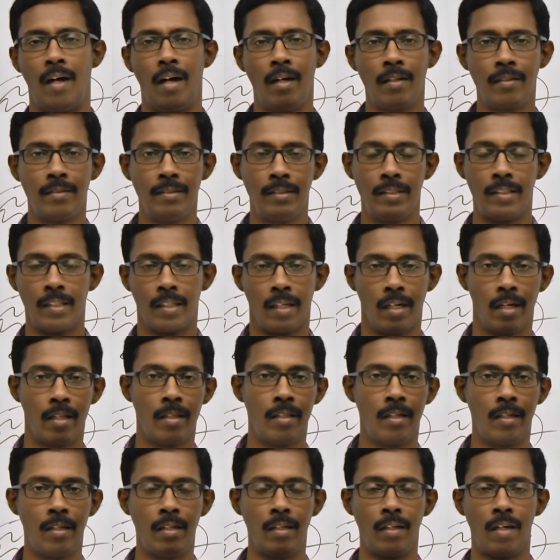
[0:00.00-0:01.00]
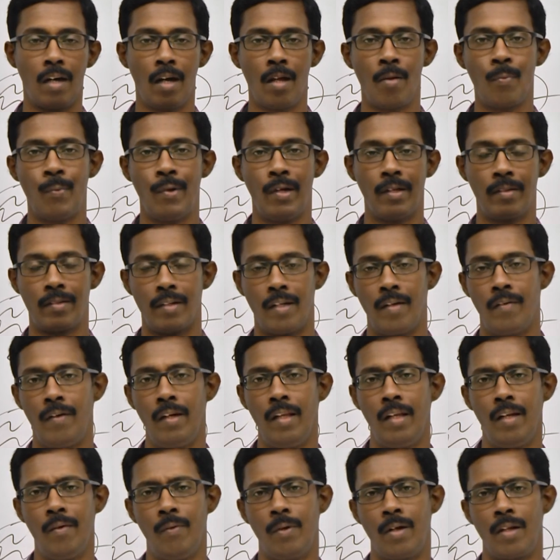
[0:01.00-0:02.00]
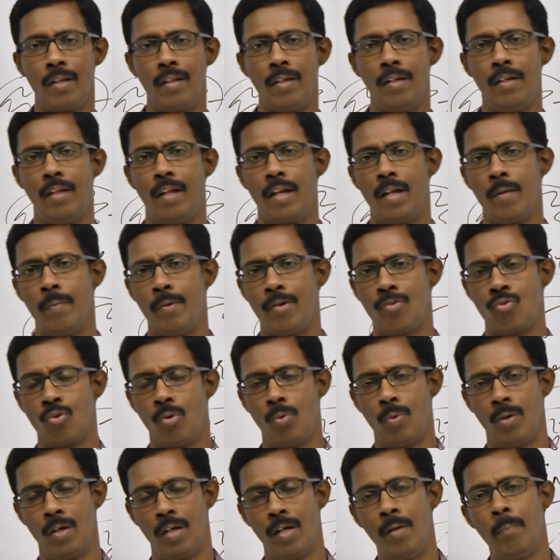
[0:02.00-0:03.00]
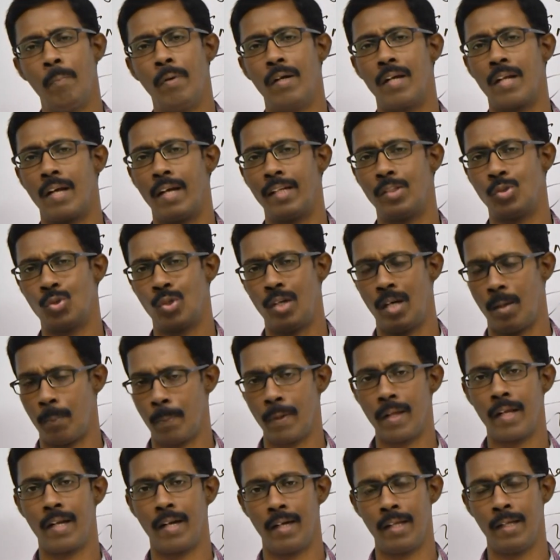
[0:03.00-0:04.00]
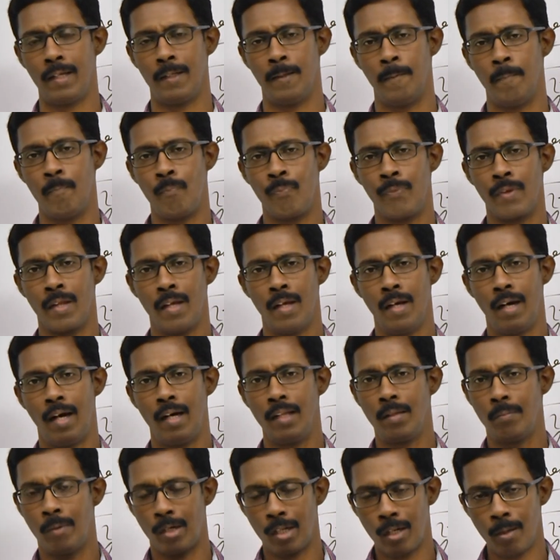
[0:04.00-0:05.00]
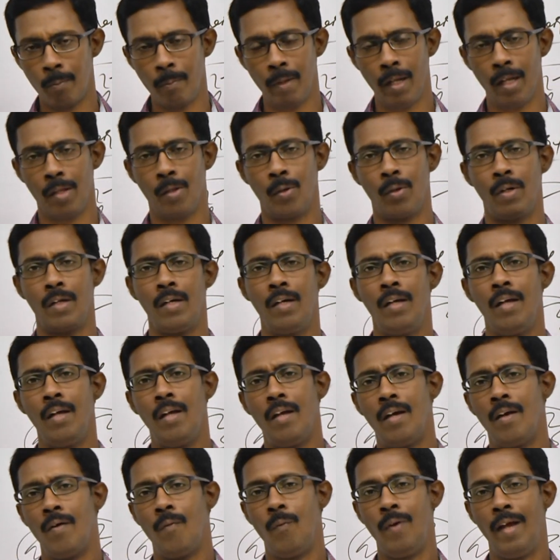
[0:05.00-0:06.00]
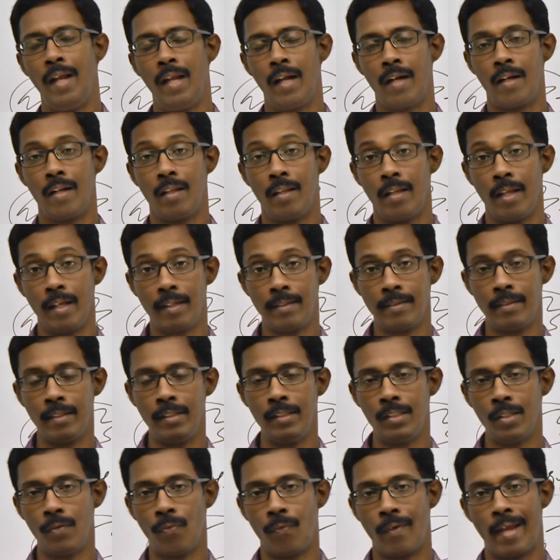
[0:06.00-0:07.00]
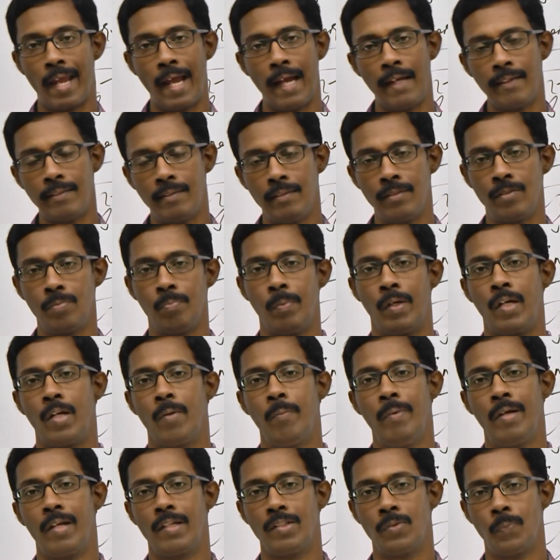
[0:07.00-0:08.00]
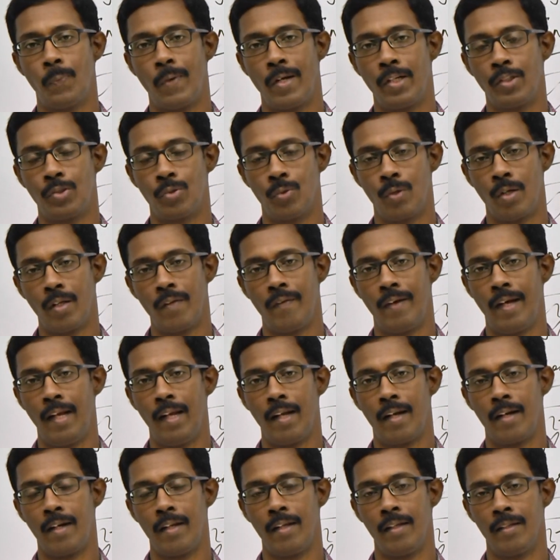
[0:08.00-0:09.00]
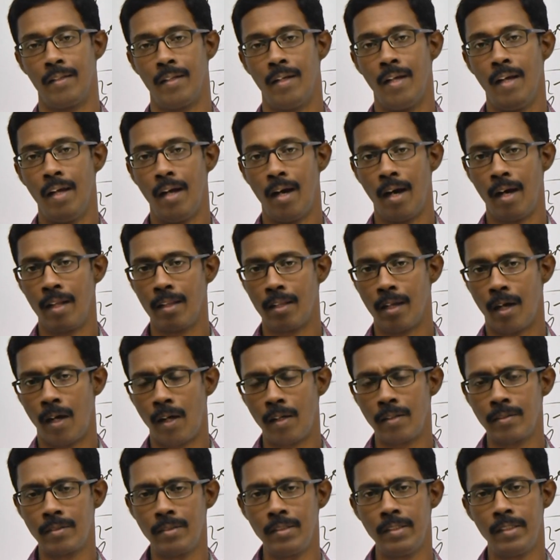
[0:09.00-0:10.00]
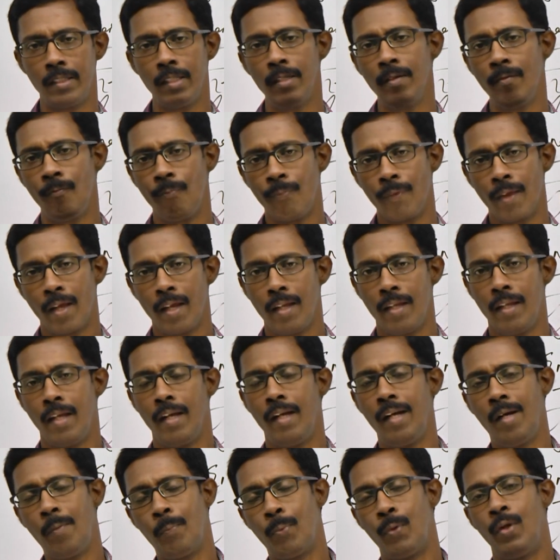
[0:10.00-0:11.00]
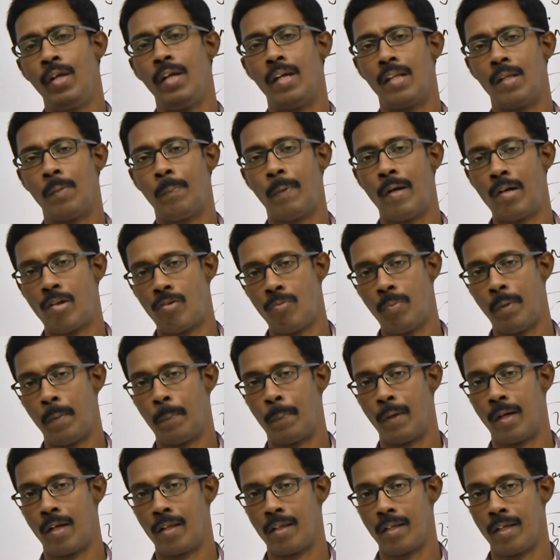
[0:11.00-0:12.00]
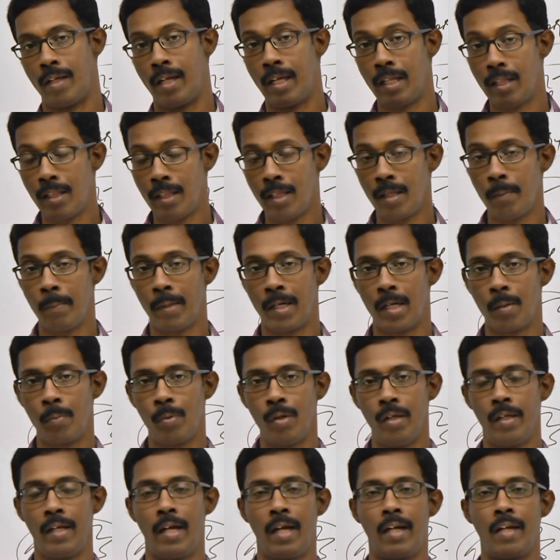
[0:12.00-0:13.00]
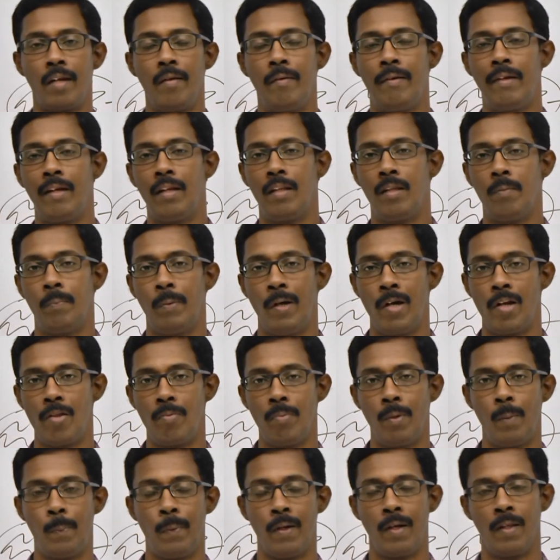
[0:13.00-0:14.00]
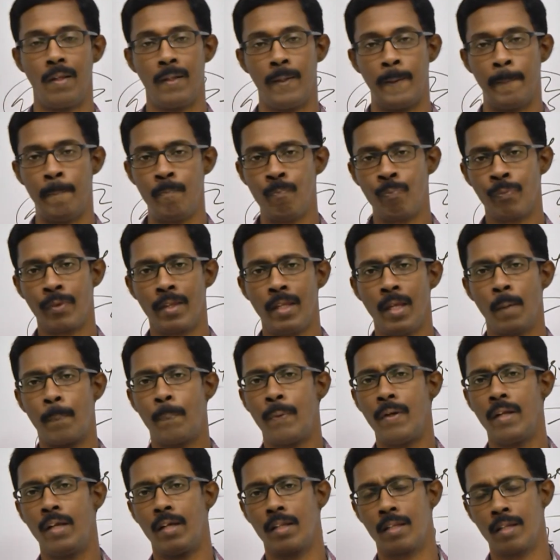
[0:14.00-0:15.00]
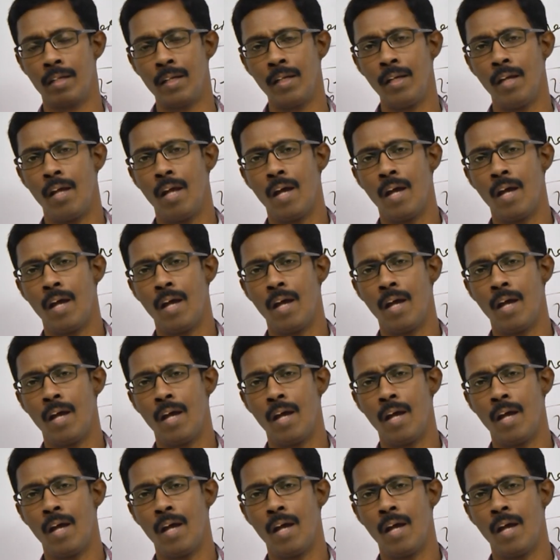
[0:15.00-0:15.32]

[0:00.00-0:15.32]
ஆக்சிஜன் எடுத்துக்கிட்டு கார்பன் டை ஆக்சைடை வெளியில் விடுறதுன்னு நிறைய பேர் சொல்லுவாங்க பட் ஆக்சுவலாக அப்படி கிடையாது அது மட்டுமே அதோட வேலை கிடையாது எக்ஸ்சேஞ்ச் ஆஃப் கேஸஸ் மட்டுமே ரெஸ்பிரேஷனோட வேலை கிடையாது அந்த ஆக்சிஜன் எங்கே போய் அது பார்ட்டிசிபேட் பண்ணுது எந்த மெட்டபாலிக் ஆக்டிவிட்டியில் அது பார்ட்டிசிபேட் பண்ணுது எப்படி அது